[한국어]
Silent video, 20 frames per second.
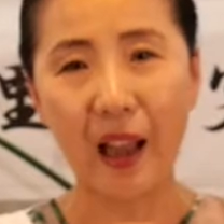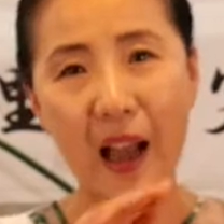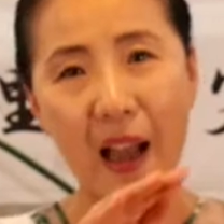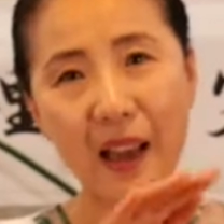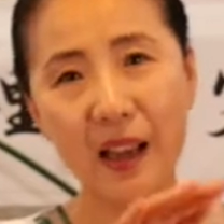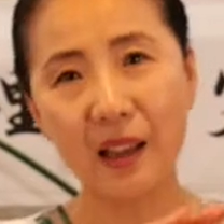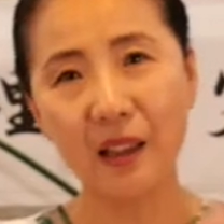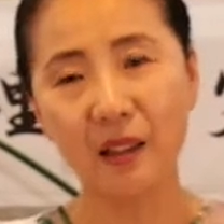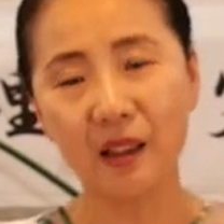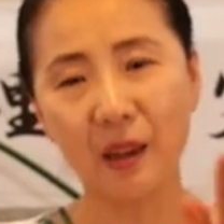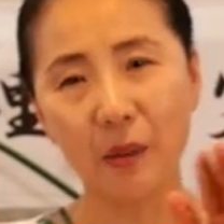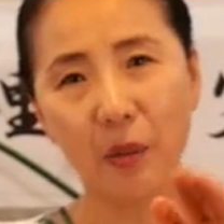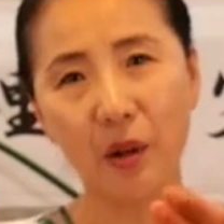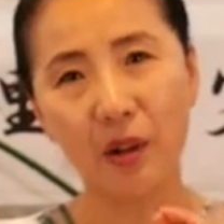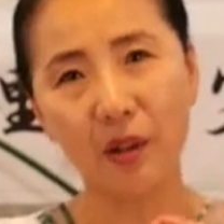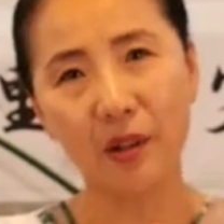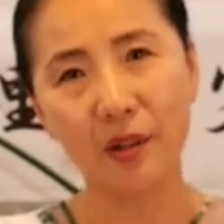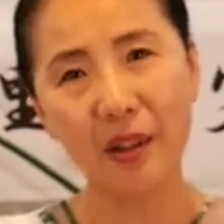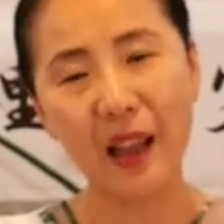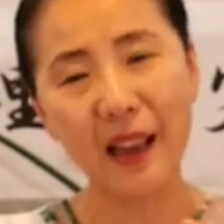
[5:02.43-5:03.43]
아예 그
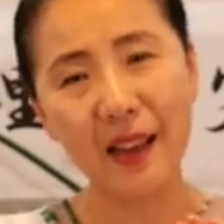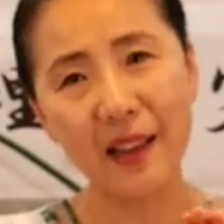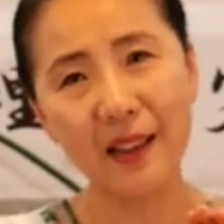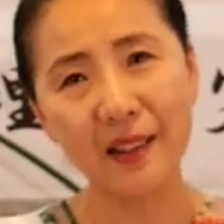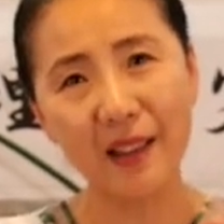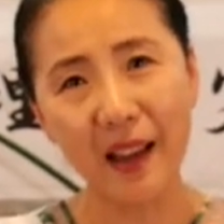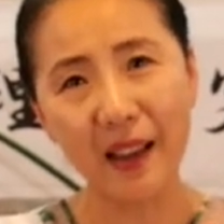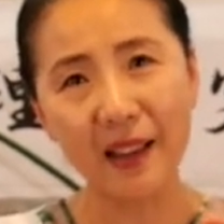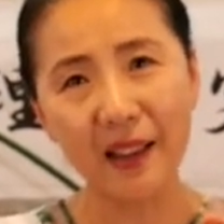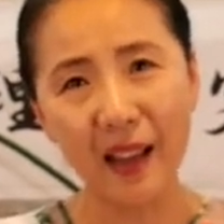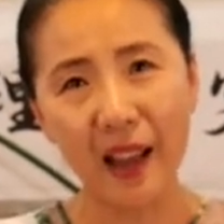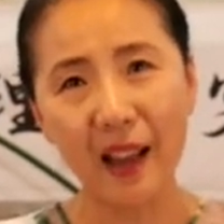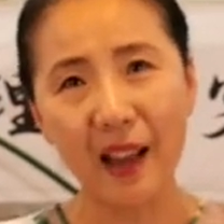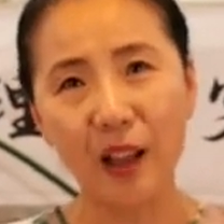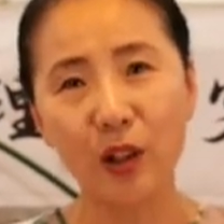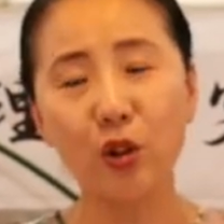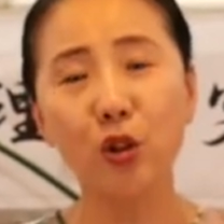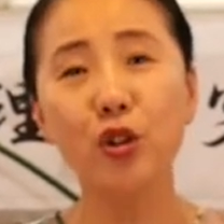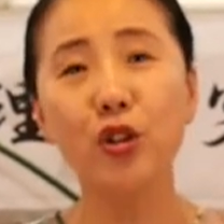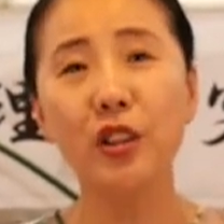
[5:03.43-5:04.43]
뭐
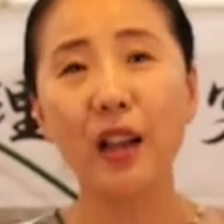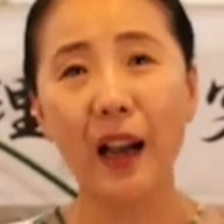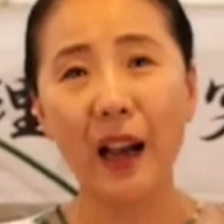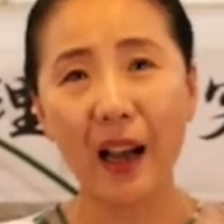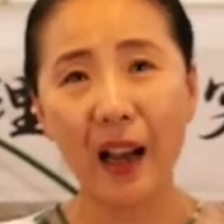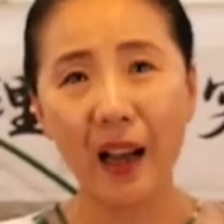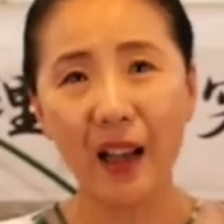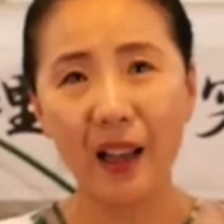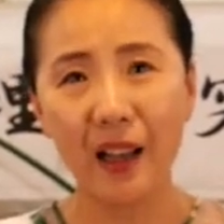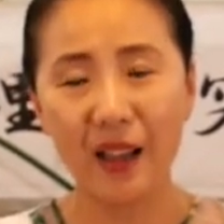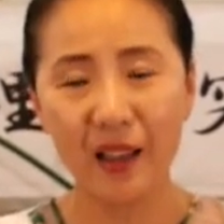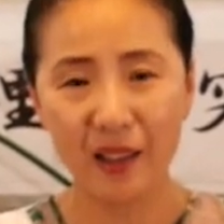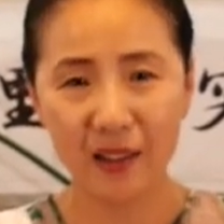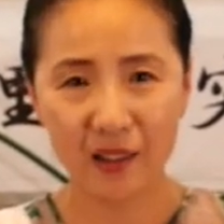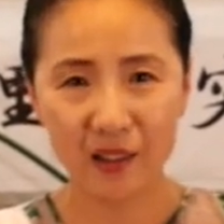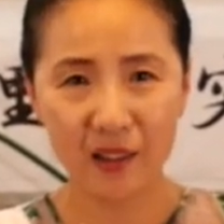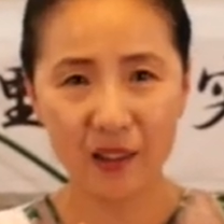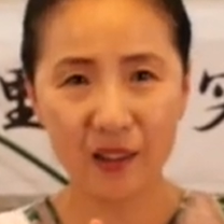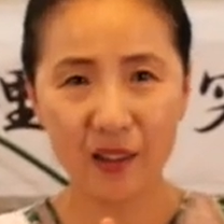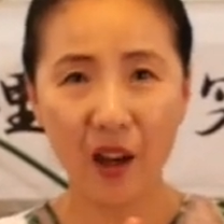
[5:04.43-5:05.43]
사이사이에 유자
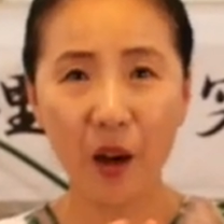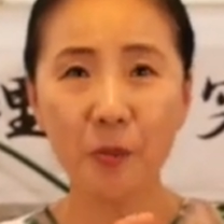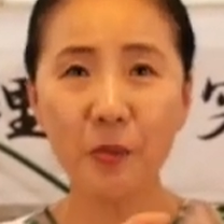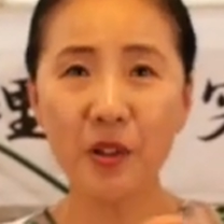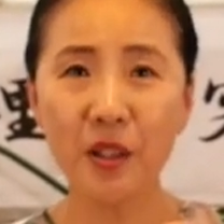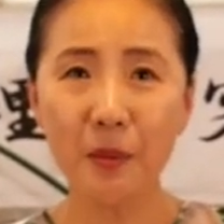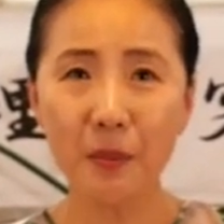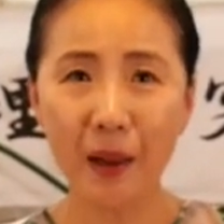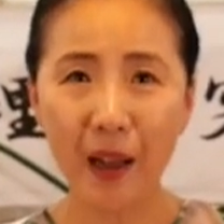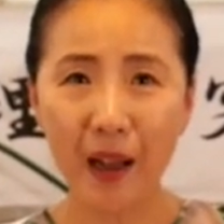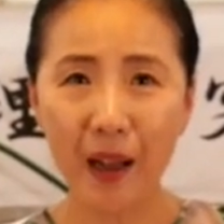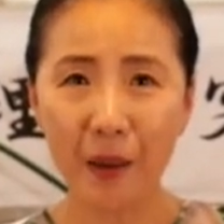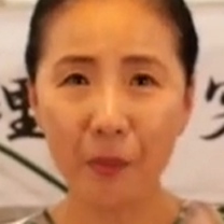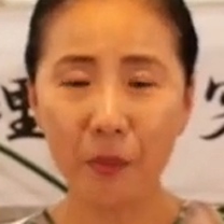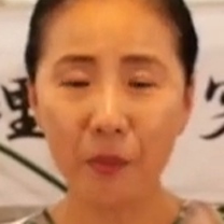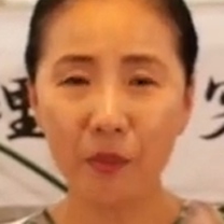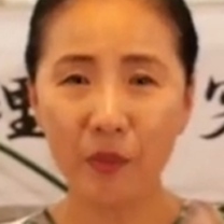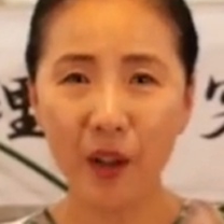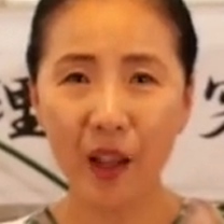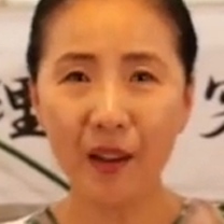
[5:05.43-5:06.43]
그
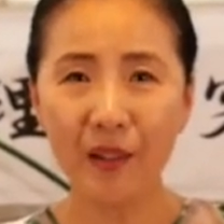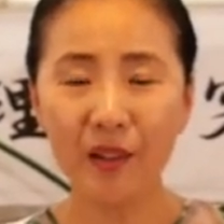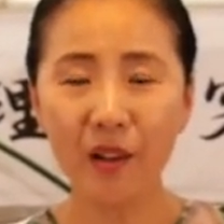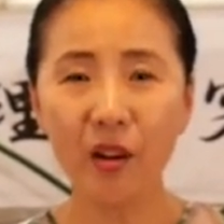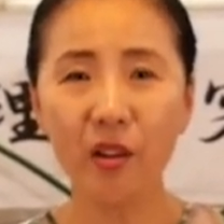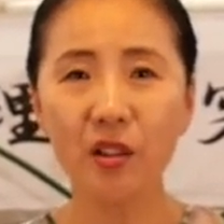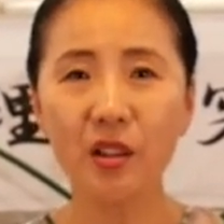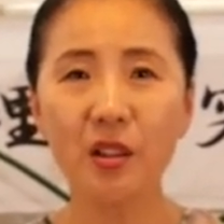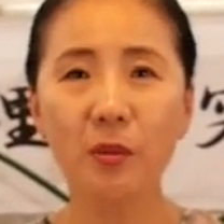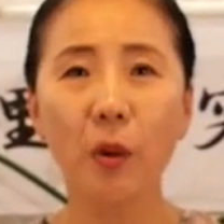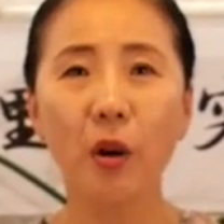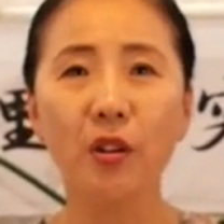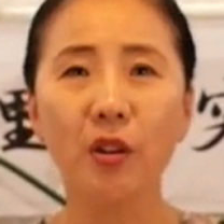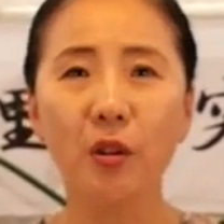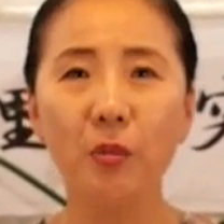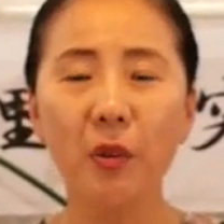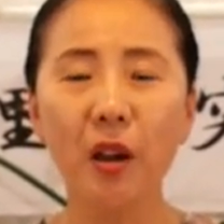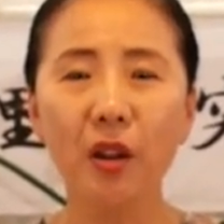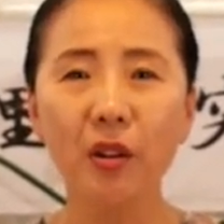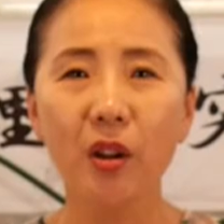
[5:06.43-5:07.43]
껍질만 해서
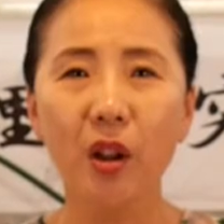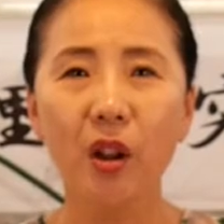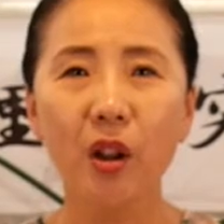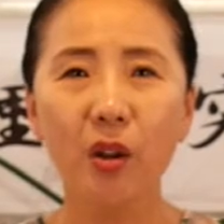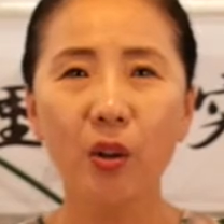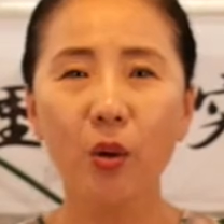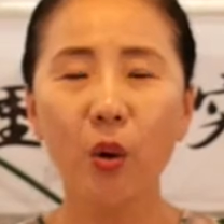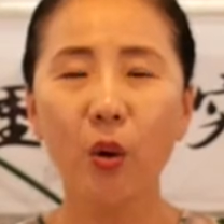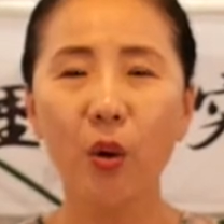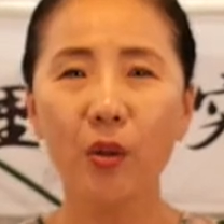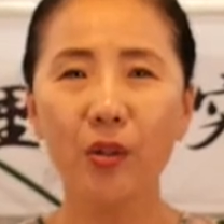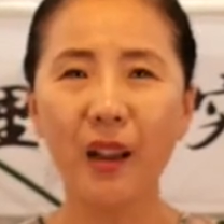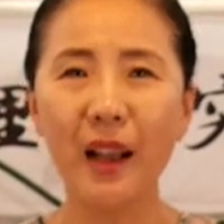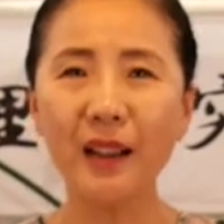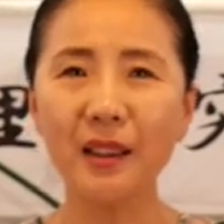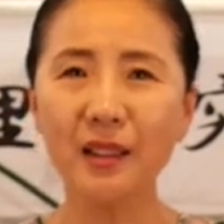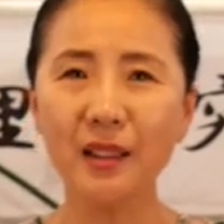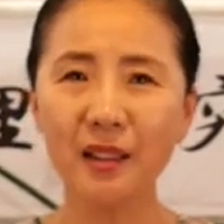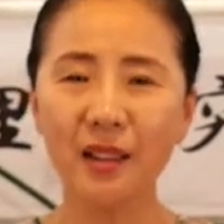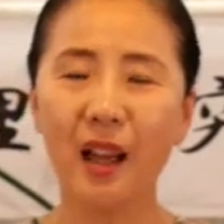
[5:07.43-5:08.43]
집어넣으면
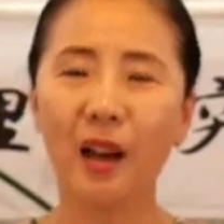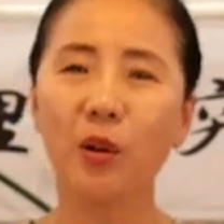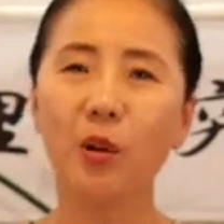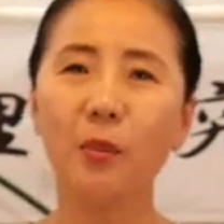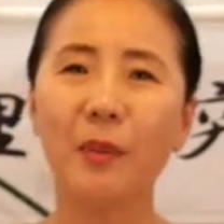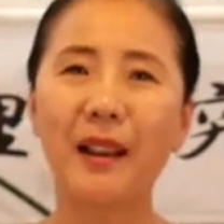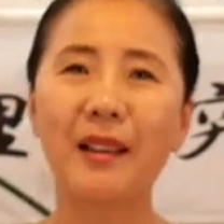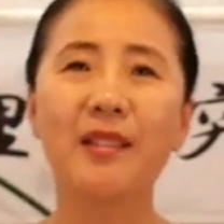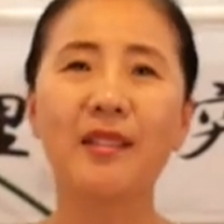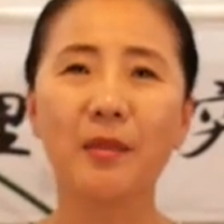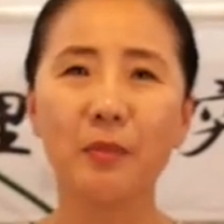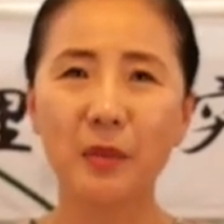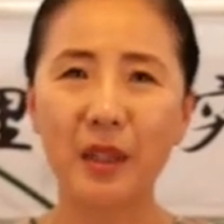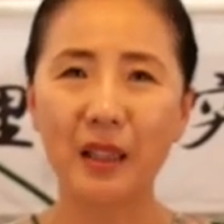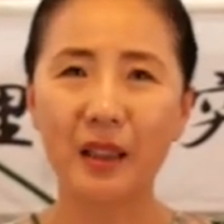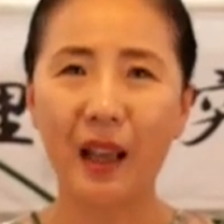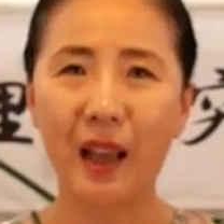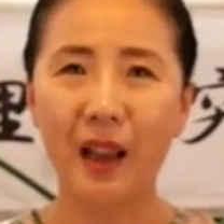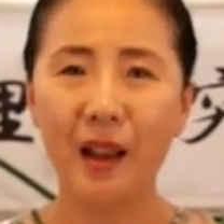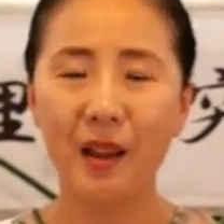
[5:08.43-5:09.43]
또상끝하고
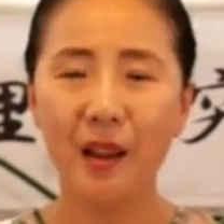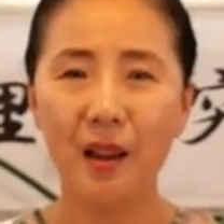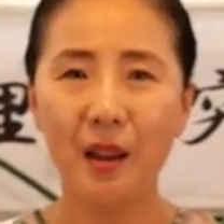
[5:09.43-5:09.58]
맞습니다.